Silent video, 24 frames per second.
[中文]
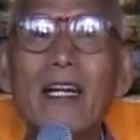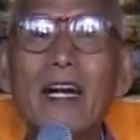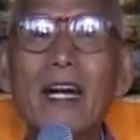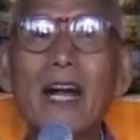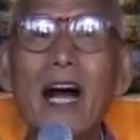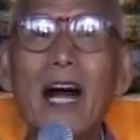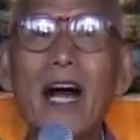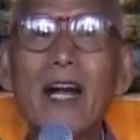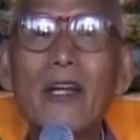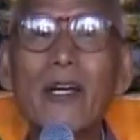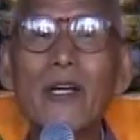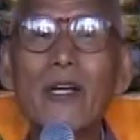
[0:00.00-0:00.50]

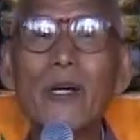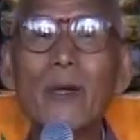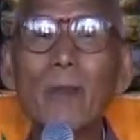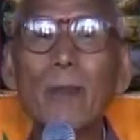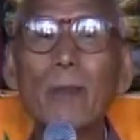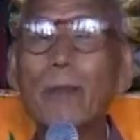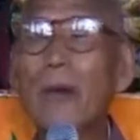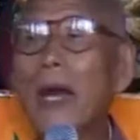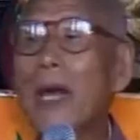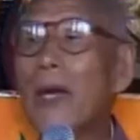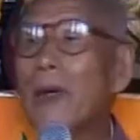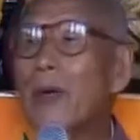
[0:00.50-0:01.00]
你看到
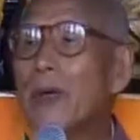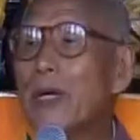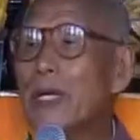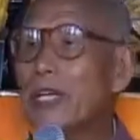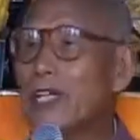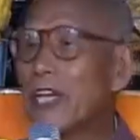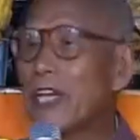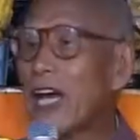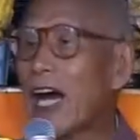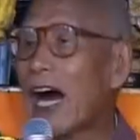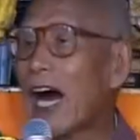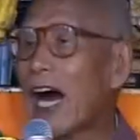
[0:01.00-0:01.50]
有培
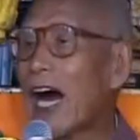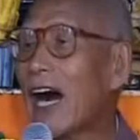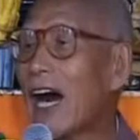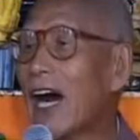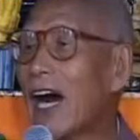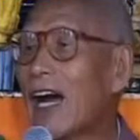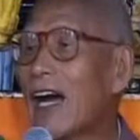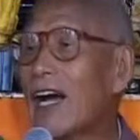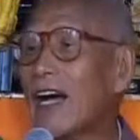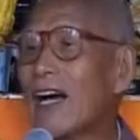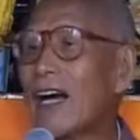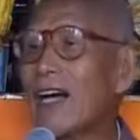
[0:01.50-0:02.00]
育经啊，
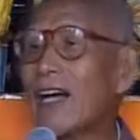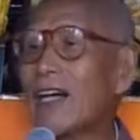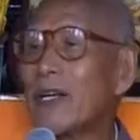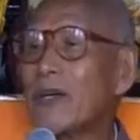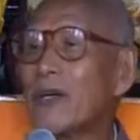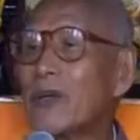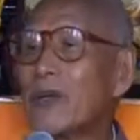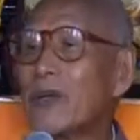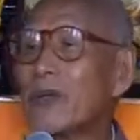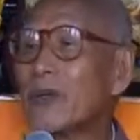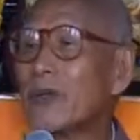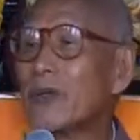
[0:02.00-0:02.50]

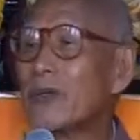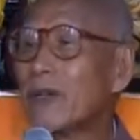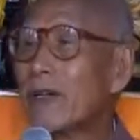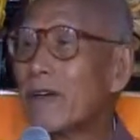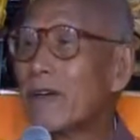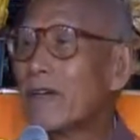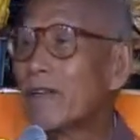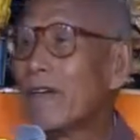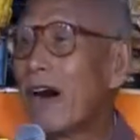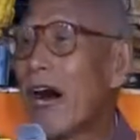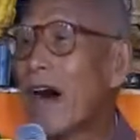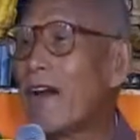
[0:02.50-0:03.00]
用种
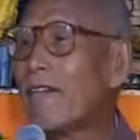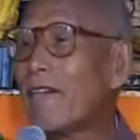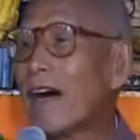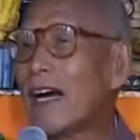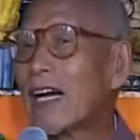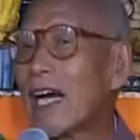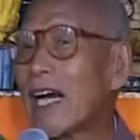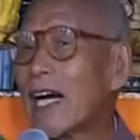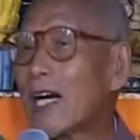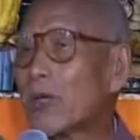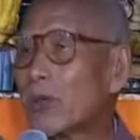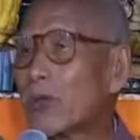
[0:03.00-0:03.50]
种方
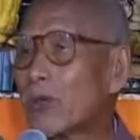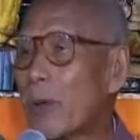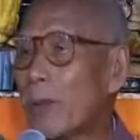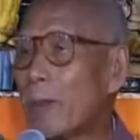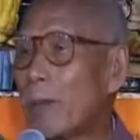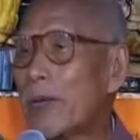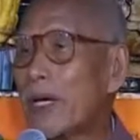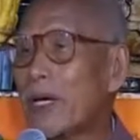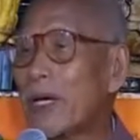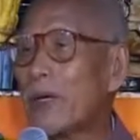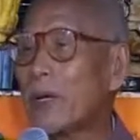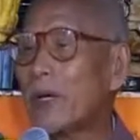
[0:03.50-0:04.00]
法来个
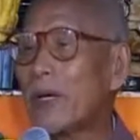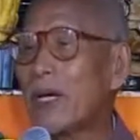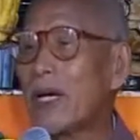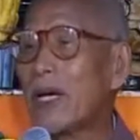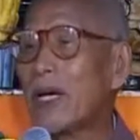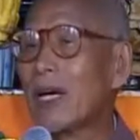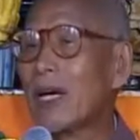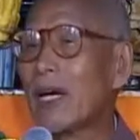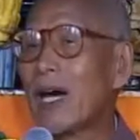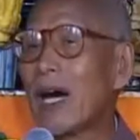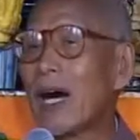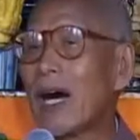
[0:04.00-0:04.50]
做比
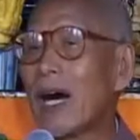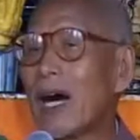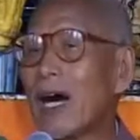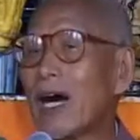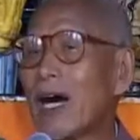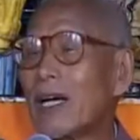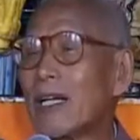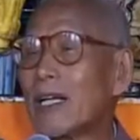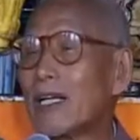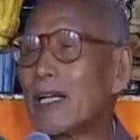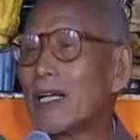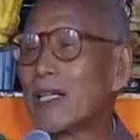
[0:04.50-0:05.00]
喻
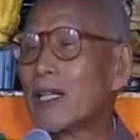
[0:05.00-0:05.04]
啊，